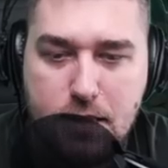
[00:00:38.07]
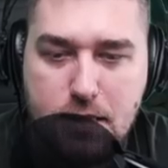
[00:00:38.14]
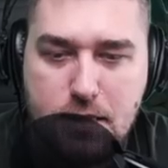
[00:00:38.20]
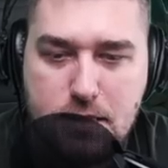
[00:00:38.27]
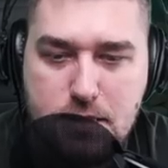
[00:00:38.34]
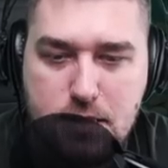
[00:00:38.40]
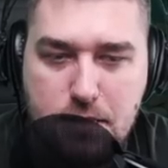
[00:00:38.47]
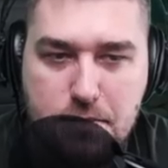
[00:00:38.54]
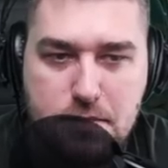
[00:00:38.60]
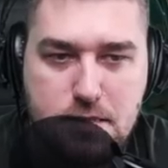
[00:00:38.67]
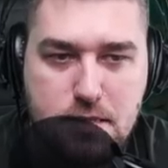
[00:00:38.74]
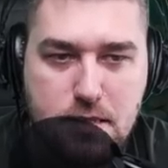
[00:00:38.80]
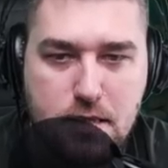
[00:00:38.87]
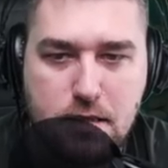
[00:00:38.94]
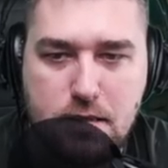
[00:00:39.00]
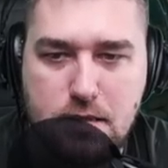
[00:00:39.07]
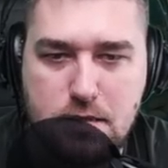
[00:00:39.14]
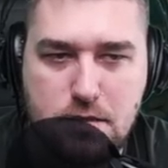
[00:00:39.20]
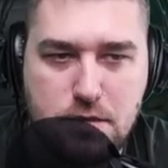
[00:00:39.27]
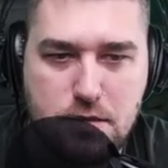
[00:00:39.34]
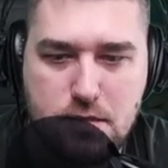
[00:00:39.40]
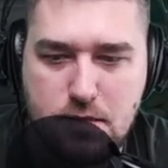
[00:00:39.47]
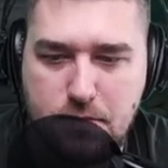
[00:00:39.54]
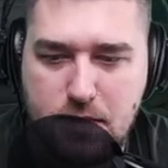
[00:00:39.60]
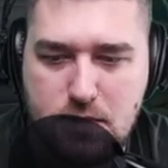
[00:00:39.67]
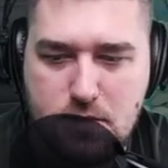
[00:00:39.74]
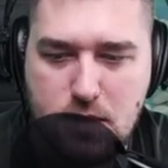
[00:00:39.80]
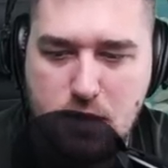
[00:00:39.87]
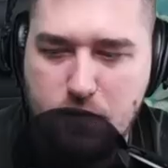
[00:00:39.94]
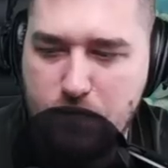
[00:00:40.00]
73 тысячи
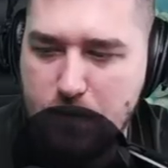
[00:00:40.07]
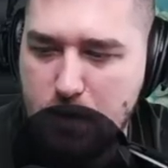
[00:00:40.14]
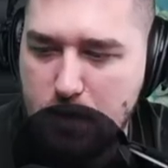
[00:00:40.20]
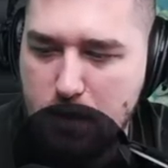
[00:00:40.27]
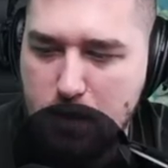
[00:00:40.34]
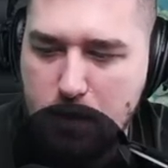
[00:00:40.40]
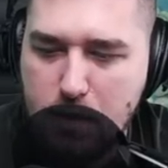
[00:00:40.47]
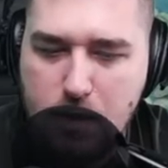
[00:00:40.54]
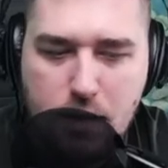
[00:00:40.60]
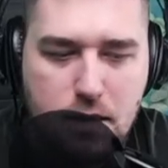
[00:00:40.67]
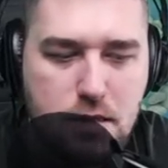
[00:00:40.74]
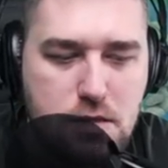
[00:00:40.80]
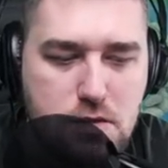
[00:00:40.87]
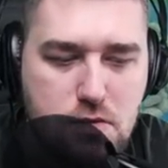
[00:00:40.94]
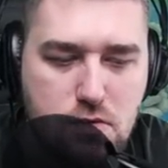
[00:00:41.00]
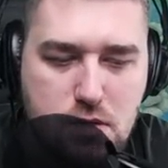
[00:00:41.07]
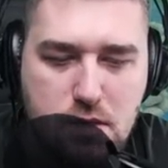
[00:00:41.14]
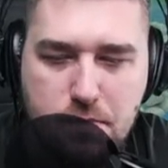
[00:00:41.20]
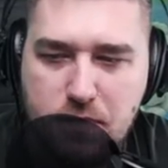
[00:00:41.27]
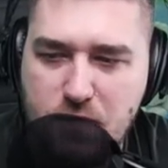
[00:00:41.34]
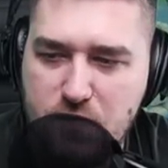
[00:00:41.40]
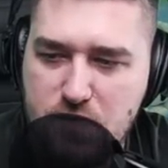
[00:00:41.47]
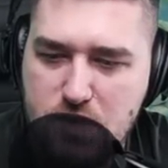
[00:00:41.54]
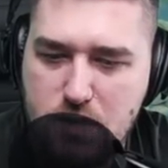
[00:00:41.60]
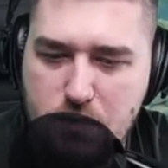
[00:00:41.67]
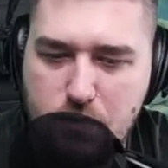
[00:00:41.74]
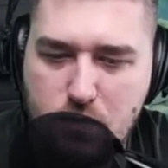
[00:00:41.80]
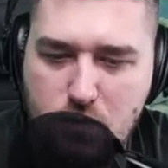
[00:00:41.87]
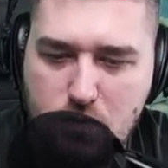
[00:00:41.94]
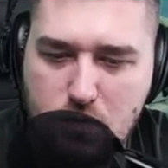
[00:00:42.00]
самоцветов. И, судя по
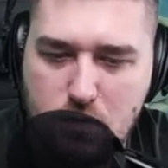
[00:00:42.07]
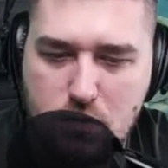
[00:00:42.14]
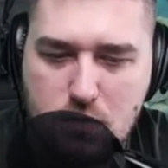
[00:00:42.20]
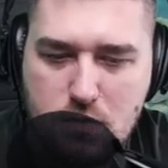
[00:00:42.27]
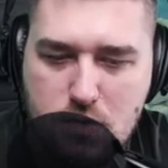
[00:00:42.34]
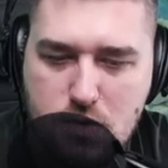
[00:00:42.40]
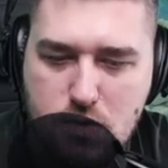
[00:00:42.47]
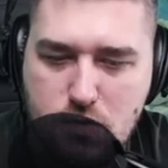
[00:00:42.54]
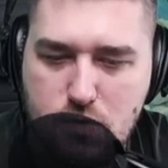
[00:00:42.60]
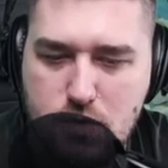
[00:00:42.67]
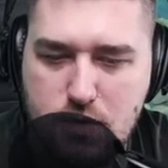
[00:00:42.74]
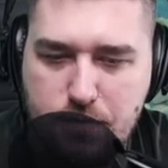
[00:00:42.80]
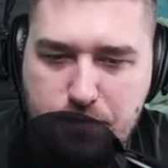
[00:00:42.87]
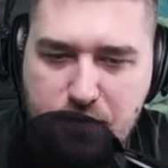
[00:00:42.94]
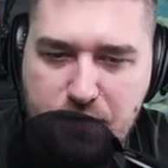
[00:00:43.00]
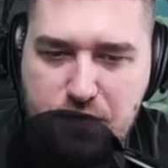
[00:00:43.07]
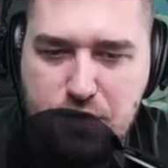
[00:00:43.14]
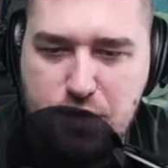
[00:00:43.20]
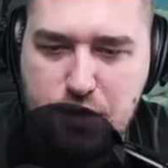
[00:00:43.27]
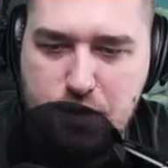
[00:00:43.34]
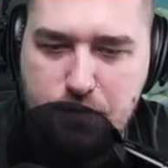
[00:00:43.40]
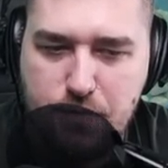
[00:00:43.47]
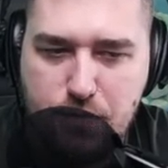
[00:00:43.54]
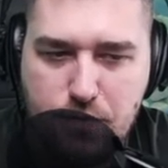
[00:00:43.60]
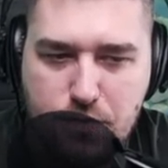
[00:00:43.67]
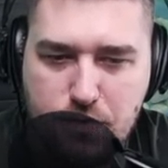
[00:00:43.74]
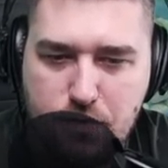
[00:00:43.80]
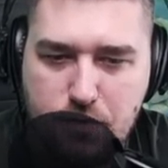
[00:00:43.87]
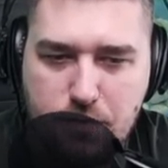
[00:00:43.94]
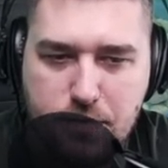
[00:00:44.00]
всему, судя по
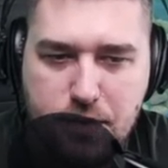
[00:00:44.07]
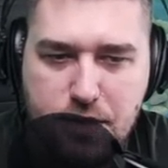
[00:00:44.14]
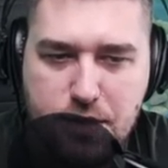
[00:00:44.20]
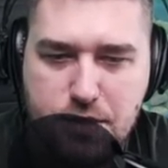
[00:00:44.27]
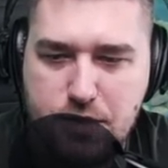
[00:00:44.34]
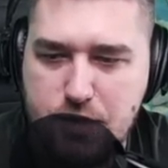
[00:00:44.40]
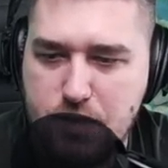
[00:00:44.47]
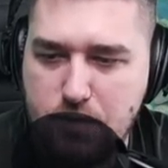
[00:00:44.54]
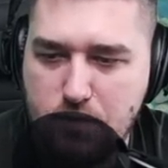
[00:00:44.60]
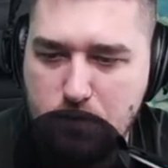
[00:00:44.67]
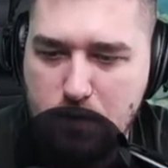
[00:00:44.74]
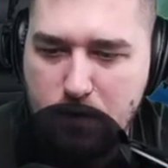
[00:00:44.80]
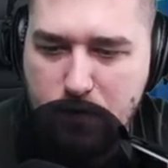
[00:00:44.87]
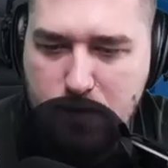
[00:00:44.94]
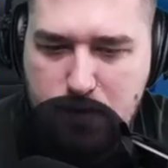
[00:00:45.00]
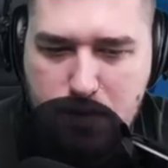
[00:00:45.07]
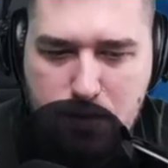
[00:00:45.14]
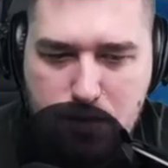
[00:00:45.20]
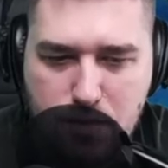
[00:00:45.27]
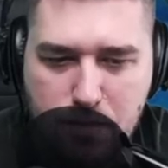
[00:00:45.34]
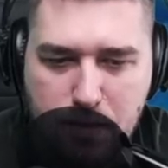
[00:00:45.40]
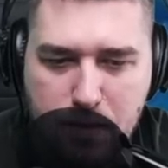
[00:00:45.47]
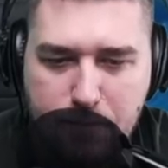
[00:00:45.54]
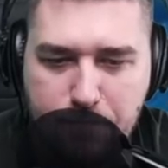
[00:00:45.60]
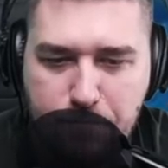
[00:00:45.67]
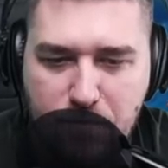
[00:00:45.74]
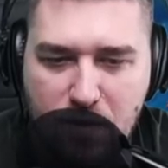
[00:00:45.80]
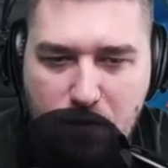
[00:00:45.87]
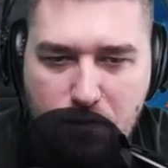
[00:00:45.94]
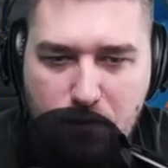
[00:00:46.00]
всему... Подожди, ну давай зайдем
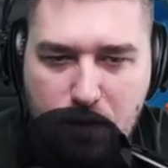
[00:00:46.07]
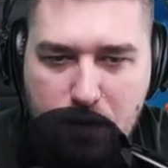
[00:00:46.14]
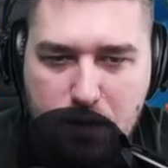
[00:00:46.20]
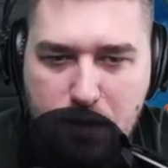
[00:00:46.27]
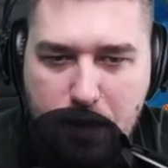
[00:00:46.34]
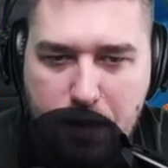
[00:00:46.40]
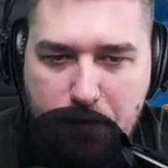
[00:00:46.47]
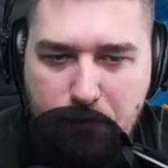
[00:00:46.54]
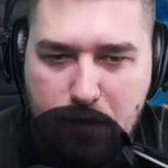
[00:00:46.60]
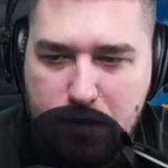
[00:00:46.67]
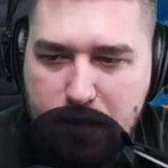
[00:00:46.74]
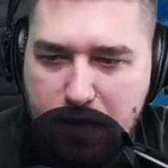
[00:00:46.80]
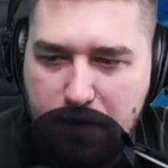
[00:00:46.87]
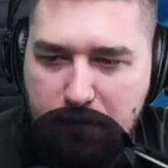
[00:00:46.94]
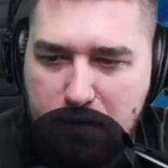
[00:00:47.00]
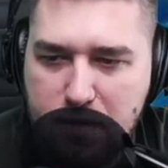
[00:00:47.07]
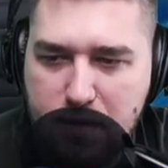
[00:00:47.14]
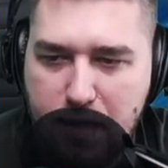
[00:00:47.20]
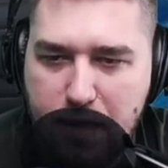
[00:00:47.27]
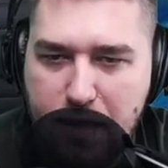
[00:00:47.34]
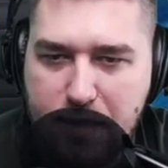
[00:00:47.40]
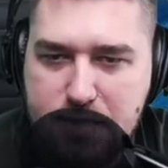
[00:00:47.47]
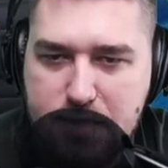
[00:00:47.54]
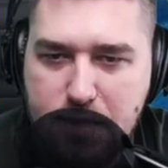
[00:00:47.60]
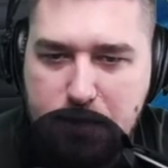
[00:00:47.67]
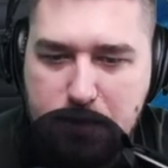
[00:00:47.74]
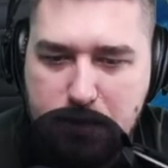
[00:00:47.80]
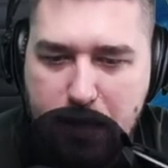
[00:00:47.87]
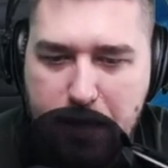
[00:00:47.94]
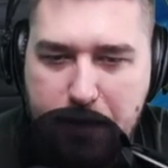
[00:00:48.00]
в алтарь, в алтарь, в алтарь. А где
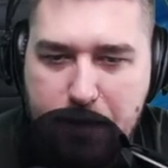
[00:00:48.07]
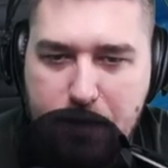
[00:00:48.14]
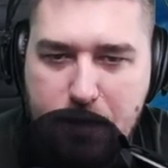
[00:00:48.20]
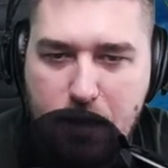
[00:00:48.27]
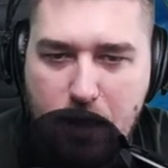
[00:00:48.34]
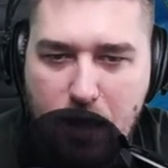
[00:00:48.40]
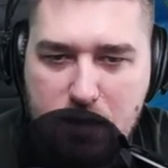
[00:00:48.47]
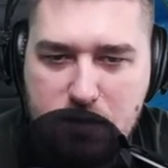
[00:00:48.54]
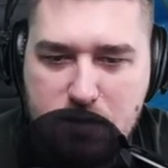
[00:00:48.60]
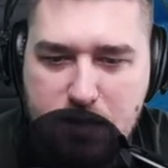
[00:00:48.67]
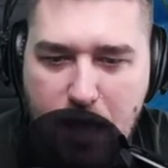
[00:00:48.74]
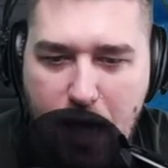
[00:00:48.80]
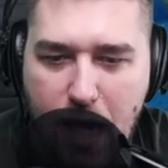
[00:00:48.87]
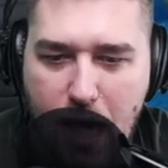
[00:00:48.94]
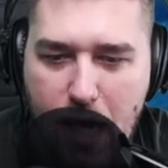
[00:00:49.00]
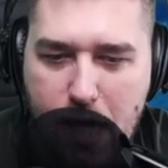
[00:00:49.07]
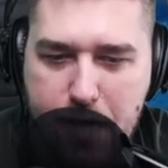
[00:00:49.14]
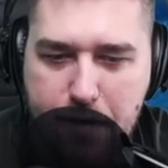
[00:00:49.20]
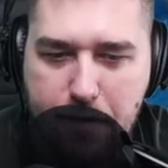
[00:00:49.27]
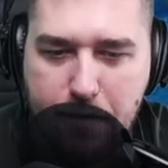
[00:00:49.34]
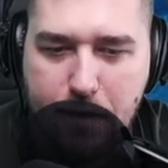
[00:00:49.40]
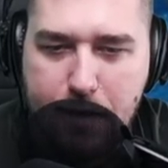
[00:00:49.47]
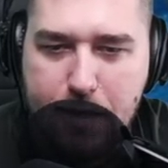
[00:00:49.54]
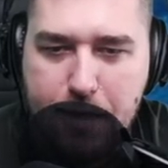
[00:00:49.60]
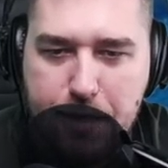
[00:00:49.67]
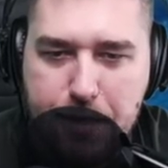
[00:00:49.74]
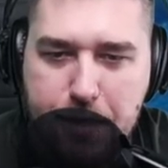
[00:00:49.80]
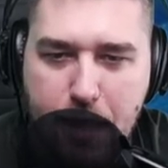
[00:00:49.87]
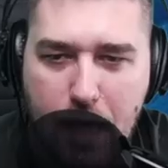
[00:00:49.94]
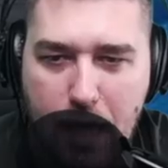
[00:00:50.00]
алтарь? Алтарь!
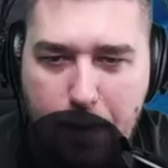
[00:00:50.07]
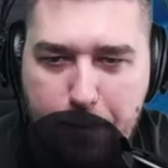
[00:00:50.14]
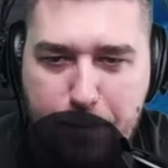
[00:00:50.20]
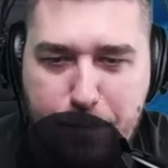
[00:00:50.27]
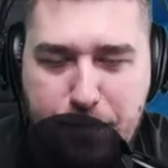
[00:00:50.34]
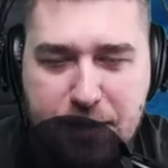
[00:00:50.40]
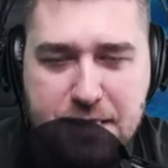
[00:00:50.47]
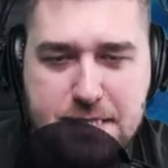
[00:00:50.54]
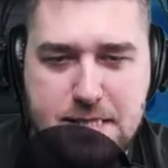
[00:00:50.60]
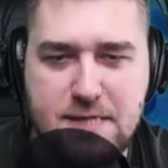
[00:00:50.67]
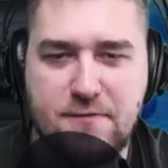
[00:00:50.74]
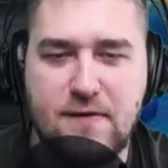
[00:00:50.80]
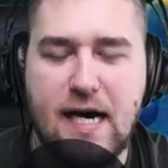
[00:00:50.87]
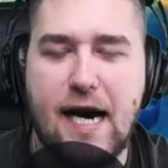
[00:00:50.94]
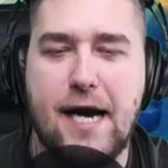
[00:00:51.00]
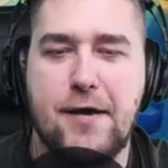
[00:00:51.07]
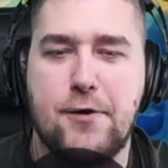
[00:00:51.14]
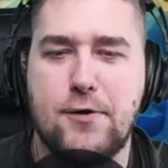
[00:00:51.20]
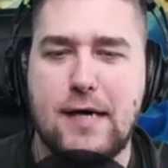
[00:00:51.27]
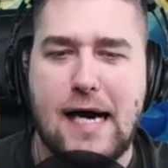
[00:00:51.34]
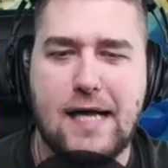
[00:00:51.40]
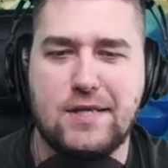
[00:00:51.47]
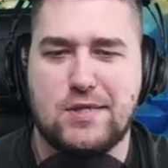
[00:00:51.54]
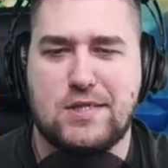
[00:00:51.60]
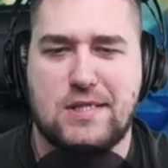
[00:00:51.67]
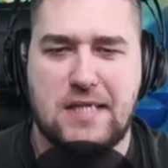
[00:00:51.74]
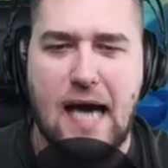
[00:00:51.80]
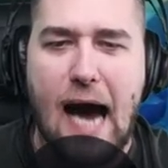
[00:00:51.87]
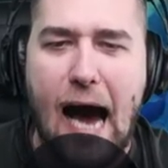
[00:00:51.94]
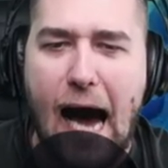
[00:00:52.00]
Я призываю
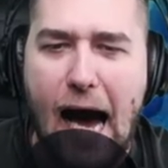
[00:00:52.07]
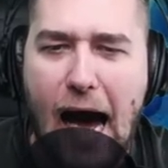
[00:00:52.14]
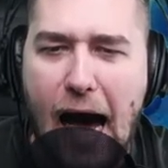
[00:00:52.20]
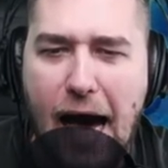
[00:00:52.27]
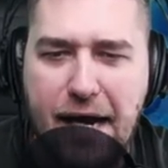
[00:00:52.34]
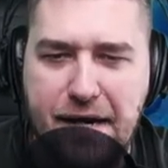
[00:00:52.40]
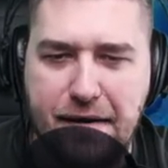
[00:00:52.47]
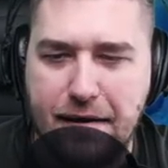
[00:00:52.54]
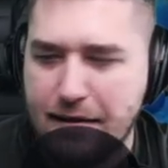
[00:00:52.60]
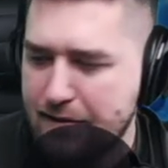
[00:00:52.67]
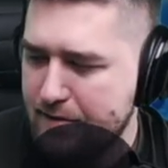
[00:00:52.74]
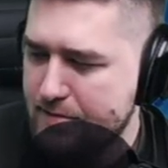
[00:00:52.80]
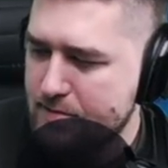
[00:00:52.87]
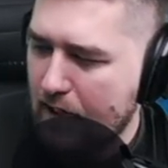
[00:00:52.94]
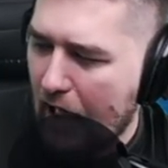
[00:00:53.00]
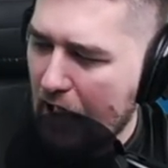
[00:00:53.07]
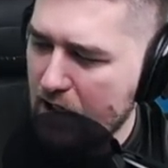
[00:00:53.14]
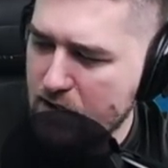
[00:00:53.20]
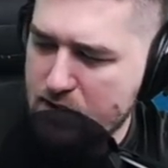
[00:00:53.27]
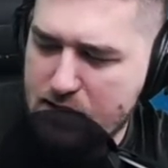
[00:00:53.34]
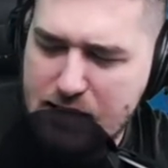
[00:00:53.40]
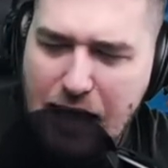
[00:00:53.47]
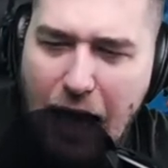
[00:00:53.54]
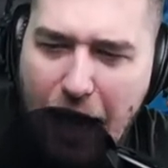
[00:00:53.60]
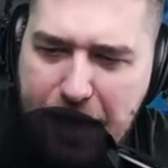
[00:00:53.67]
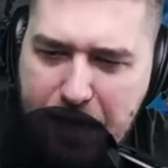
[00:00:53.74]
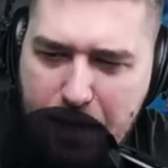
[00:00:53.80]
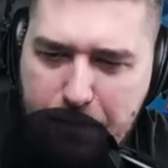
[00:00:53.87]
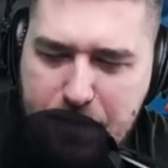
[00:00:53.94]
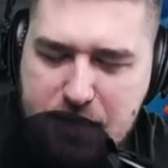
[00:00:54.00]
алтарь!
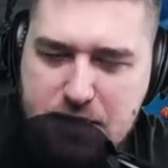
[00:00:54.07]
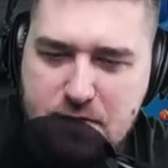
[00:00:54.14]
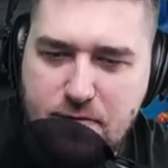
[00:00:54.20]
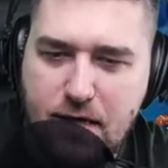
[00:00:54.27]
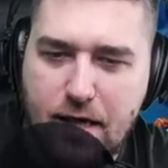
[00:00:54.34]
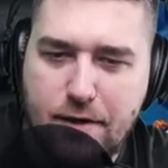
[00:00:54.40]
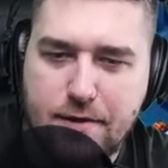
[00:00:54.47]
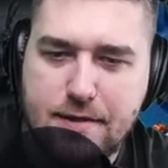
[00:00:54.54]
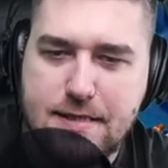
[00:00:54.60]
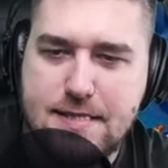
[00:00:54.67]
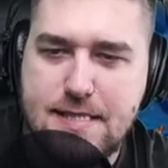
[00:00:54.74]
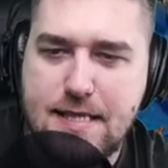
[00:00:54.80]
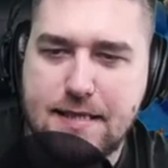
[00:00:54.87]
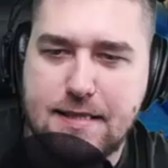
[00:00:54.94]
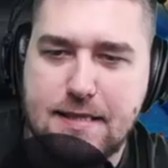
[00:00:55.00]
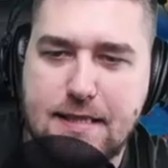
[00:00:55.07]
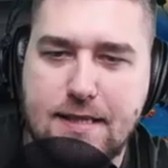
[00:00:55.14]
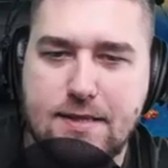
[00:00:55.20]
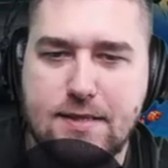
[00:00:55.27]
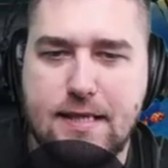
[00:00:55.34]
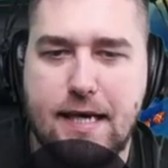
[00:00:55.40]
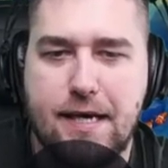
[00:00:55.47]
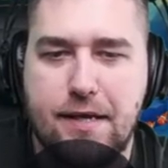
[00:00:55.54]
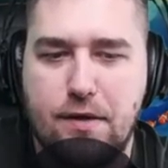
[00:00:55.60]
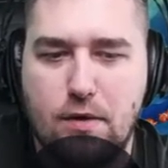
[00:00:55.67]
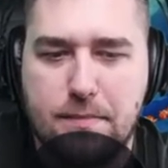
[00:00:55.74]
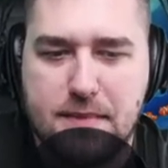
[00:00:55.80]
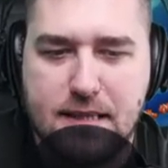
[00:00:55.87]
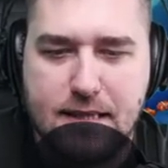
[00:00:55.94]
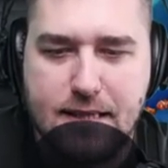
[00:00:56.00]
Алтарь я призываю! Где этот алтарь, ёпта?
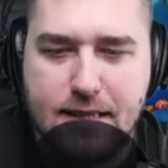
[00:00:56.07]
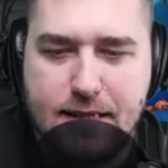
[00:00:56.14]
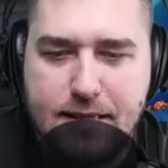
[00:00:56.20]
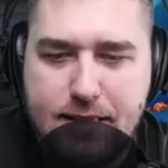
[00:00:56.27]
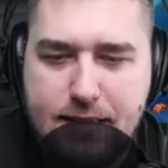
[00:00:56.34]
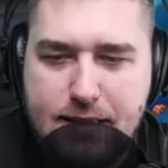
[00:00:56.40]
Ёпта!